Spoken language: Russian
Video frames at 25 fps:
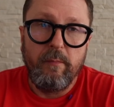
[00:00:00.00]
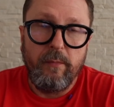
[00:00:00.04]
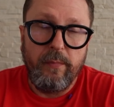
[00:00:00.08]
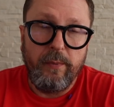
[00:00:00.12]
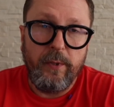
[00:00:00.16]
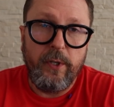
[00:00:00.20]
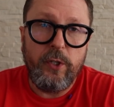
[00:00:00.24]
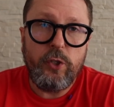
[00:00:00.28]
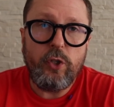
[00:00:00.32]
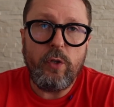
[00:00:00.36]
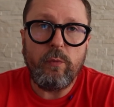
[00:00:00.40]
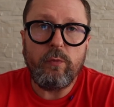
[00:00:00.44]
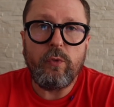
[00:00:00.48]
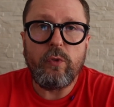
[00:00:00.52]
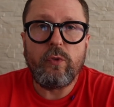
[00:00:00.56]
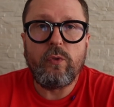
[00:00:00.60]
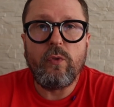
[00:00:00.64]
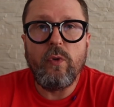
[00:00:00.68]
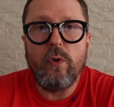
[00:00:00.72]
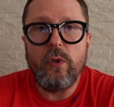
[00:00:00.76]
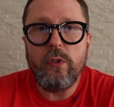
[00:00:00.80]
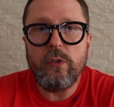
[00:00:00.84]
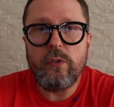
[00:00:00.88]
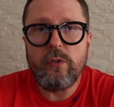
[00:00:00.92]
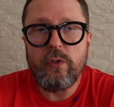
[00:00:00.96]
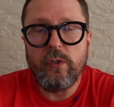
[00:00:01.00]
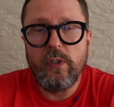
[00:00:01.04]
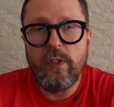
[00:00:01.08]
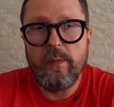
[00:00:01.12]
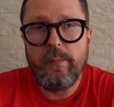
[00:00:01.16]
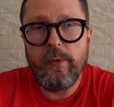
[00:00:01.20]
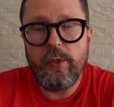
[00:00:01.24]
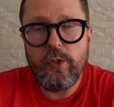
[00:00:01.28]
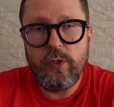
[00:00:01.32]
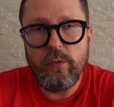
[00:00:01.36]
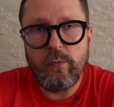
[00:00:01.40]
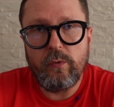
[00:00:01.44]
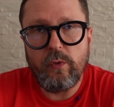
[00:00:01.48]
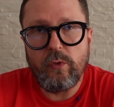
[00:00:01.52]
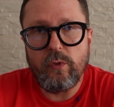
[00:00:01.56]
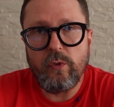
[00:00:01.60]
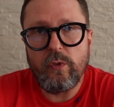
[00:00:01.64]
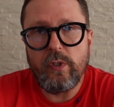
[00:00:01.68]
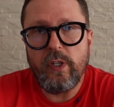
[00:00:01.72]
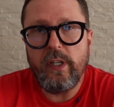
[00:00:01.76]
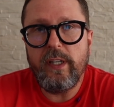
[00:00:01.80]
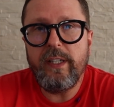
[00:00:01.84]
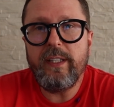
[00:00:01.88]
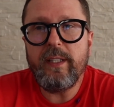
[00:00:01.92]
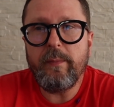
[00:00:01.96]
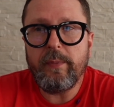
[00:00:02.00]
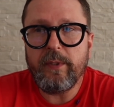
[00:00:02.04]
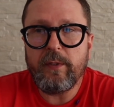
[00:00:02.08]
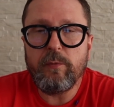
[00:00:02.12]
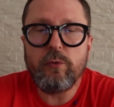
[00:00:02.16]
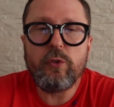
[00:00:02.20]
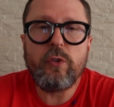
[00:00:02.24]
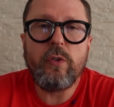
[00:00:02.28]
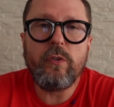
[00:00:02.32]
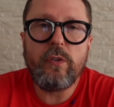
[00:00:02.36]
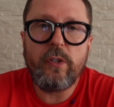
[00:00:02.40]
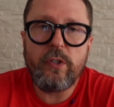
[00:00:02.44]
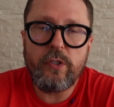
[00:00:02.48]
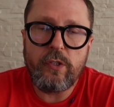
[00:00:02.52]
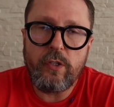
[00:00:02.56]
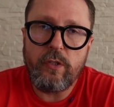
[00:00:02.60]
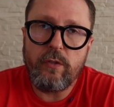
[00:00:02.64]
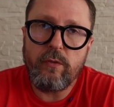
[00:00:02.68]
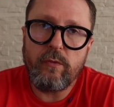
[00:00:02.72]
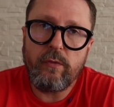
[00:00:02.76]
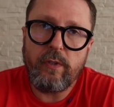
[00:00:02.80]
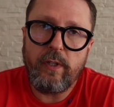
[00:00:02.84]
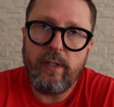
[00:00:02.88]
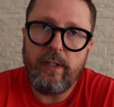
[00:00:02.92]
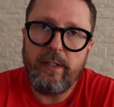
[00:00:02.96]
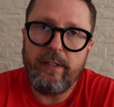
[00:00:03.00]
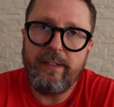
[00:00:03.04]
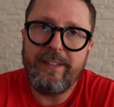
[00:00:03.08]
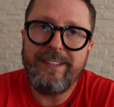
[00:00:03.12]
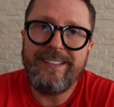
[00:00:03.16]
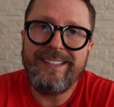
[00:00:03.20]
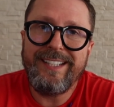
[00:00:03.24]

Причем тут консулы, причем тут Украина, потому что он гражданин Украины.